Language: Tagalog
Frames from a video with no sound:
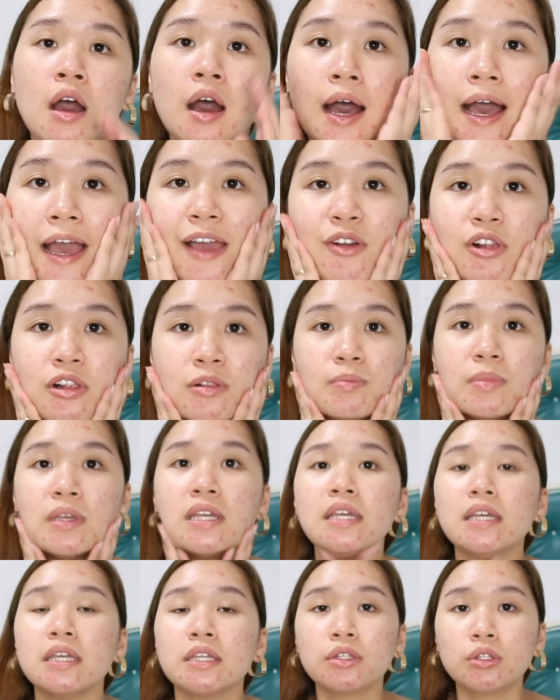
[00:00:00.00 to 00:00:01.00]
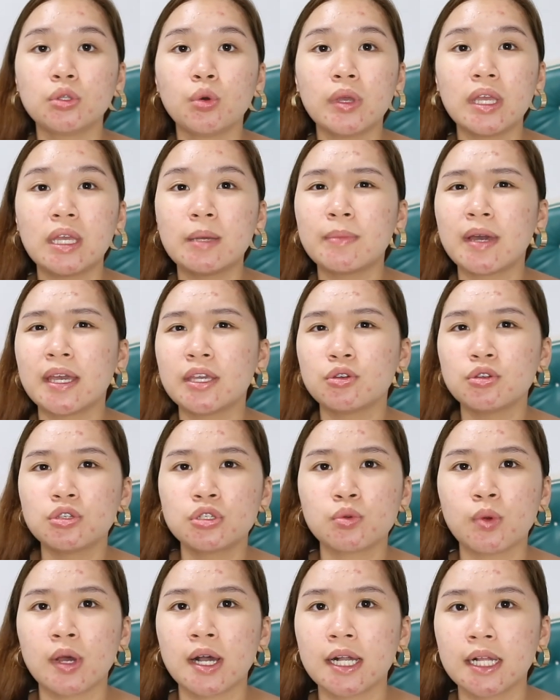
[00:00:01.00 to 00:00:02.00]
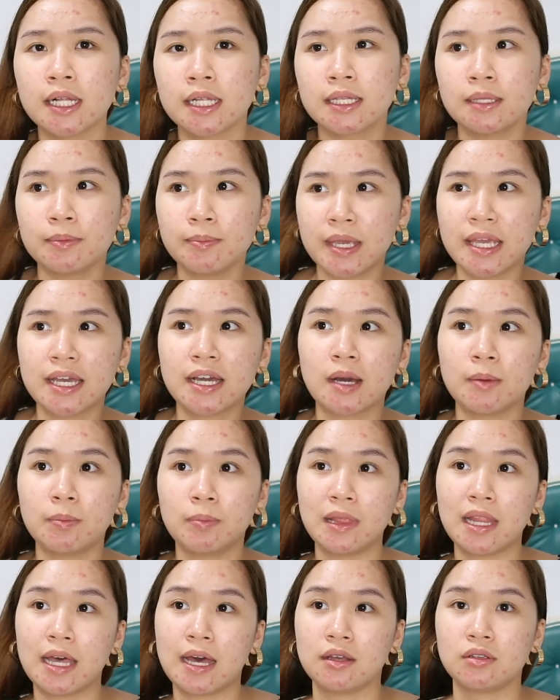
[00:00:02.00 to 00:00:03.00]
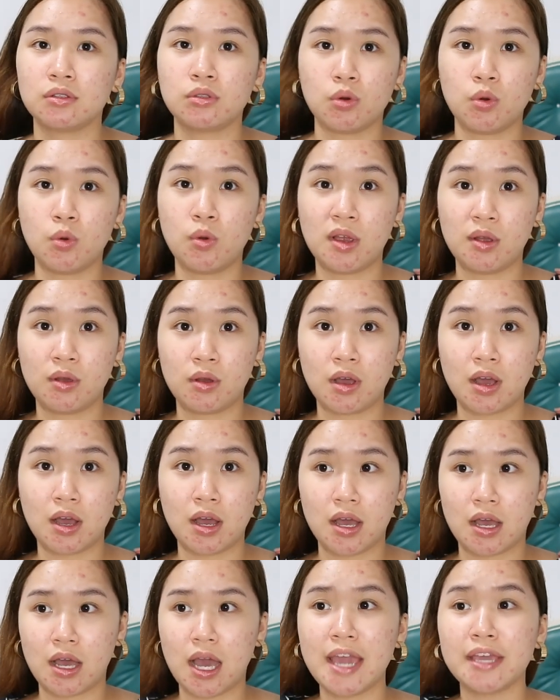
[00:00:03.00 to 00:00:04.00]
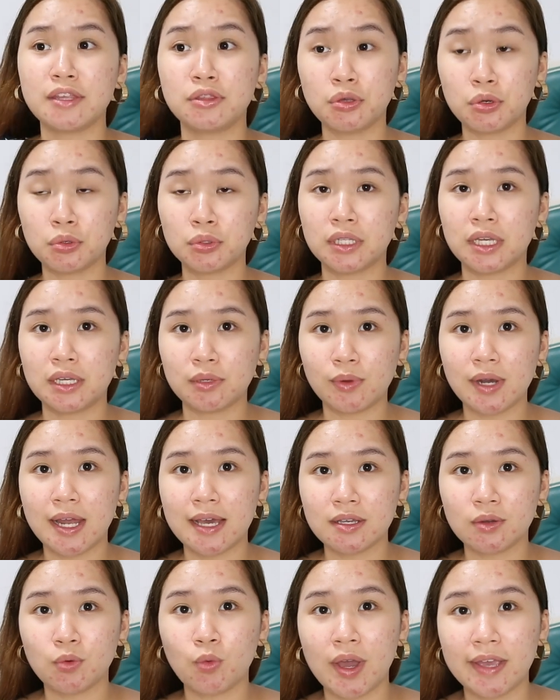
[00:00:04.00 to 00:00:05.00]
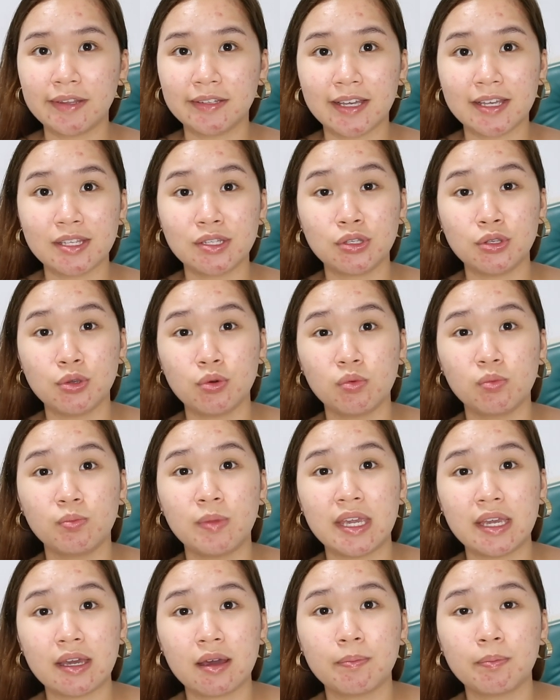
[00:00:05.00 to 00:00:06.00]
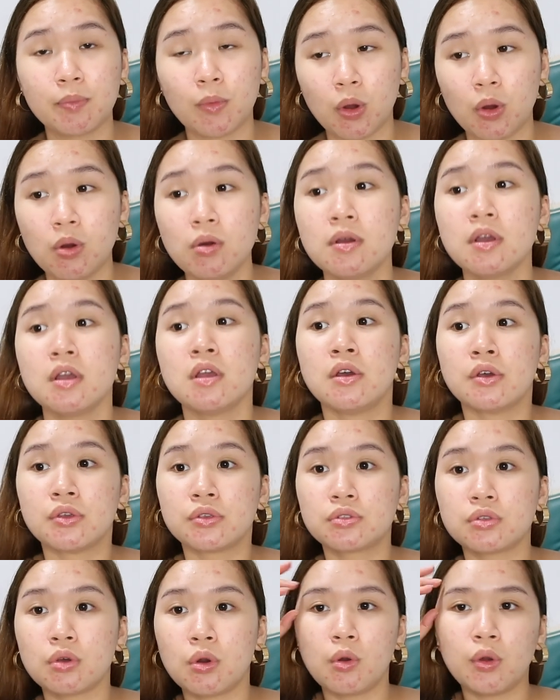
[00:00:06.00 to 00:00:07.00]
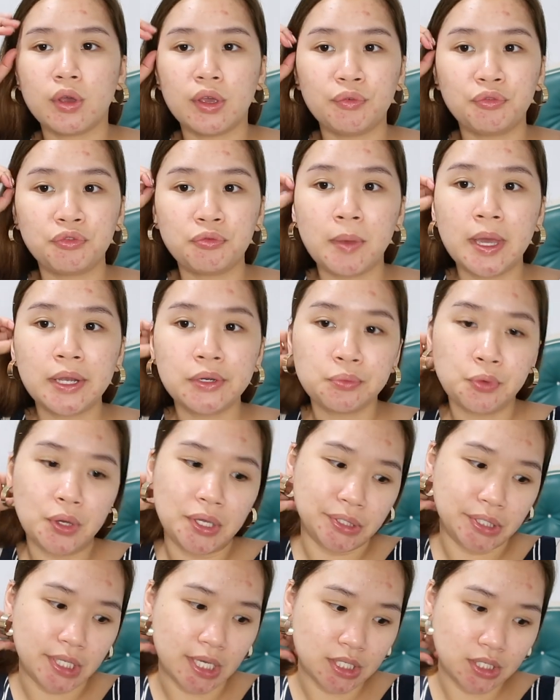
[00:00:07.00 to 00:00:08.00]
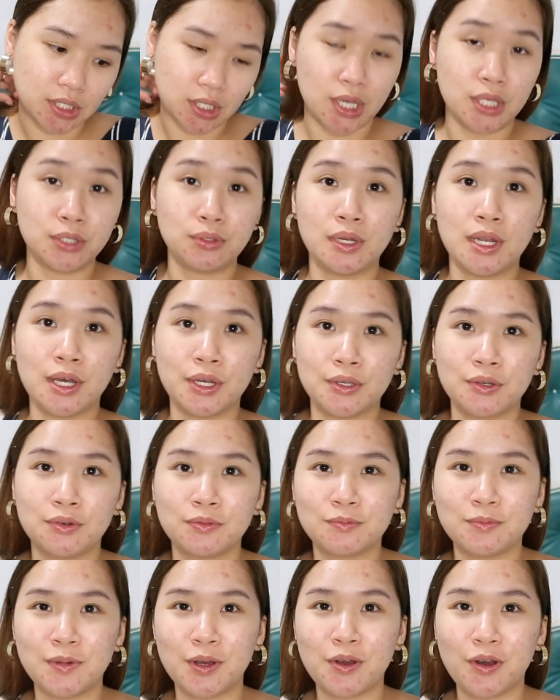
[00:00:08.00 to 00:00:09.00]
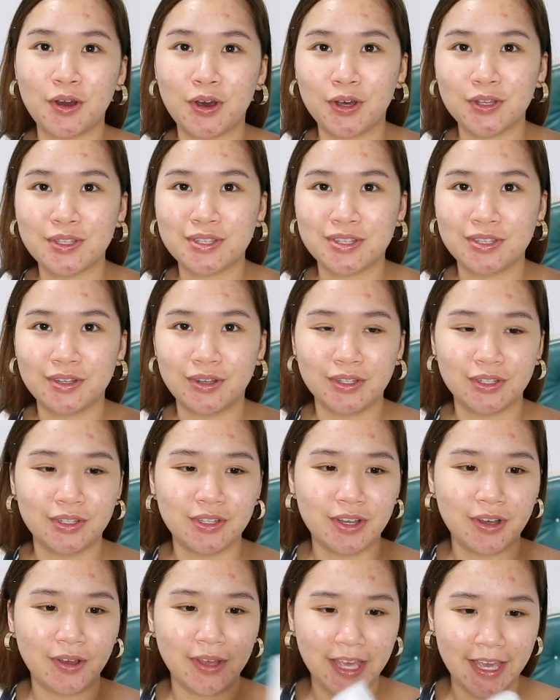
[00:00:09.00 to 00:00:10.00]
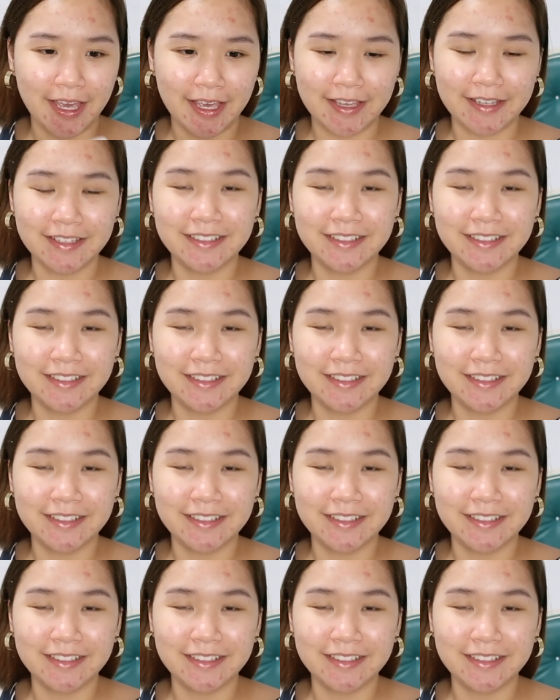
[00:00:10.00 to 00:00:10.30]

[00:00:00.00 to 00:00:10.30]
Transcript: I will be doing my usual makeup lang. So, I know na wala kang white cast yung makeup ko. So, if merong white cast, ito lang yung magkakos nun. Okay.